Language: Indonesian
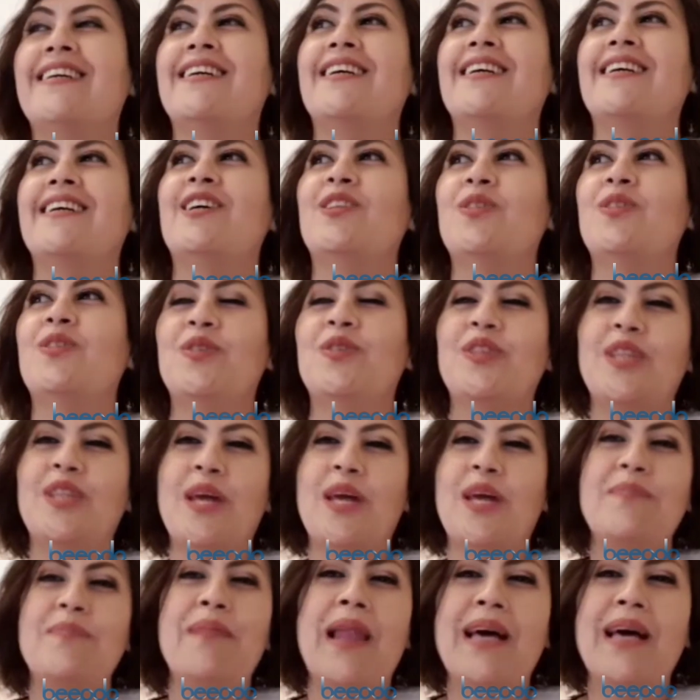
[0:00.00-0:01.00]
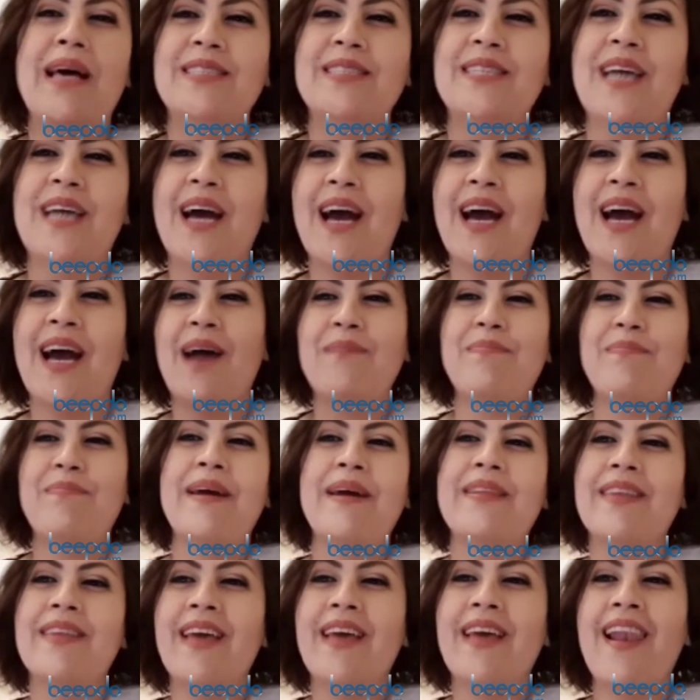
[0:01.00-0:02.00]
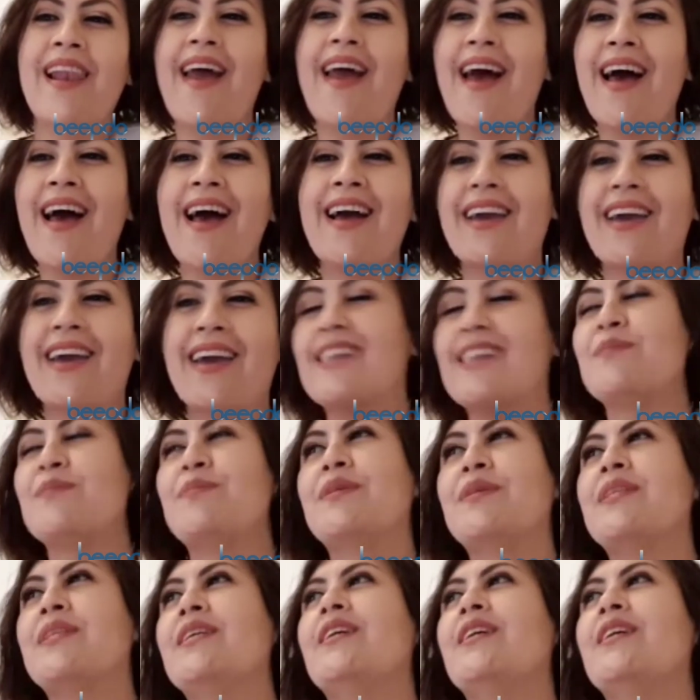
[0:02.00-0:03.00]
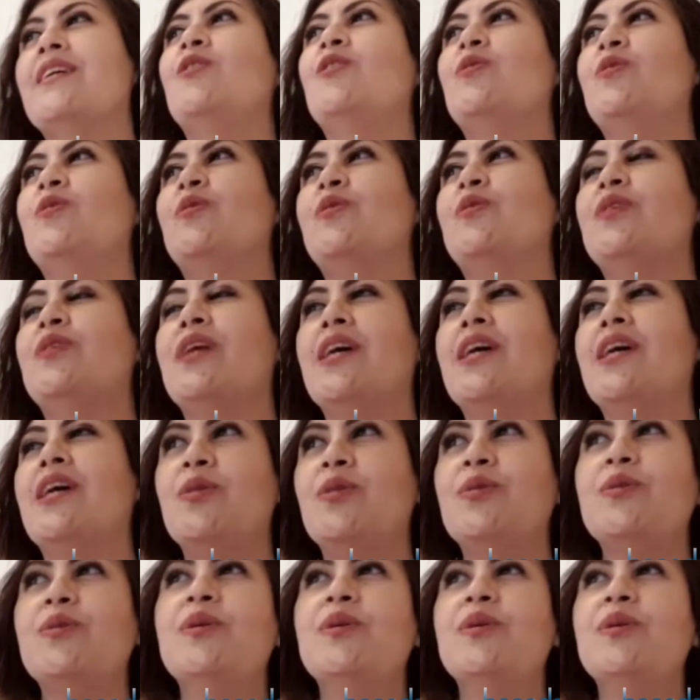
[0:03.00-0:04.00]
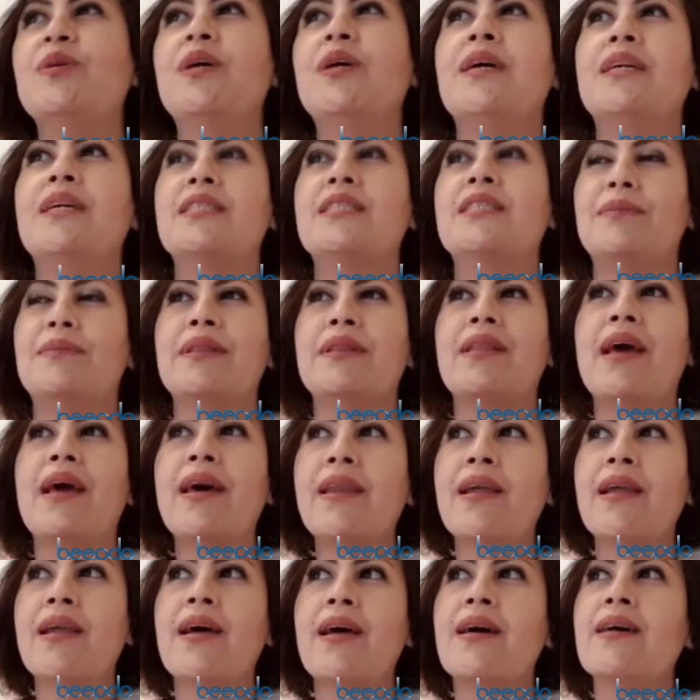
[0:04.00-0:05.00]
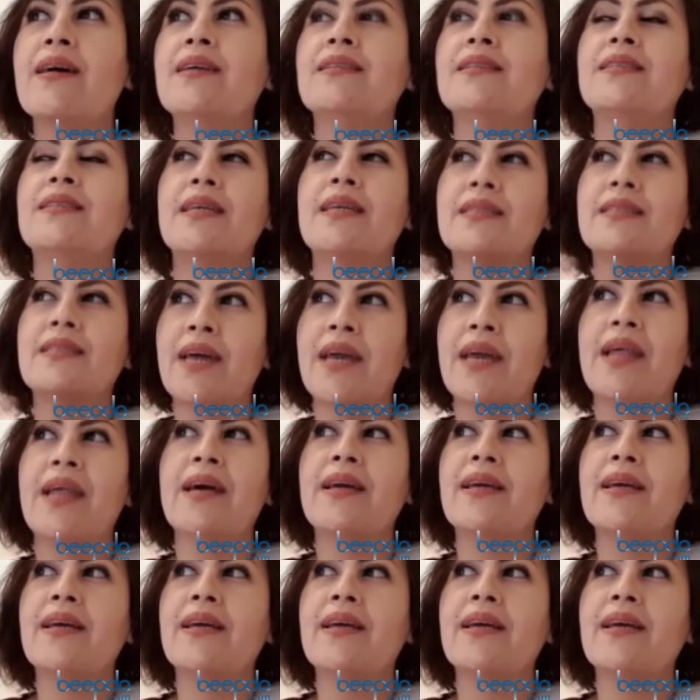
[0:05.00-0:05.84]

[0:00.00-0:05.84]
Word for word: gitu entah belanja apanya lah kayak seperti itu nah itu sementara yang sekarang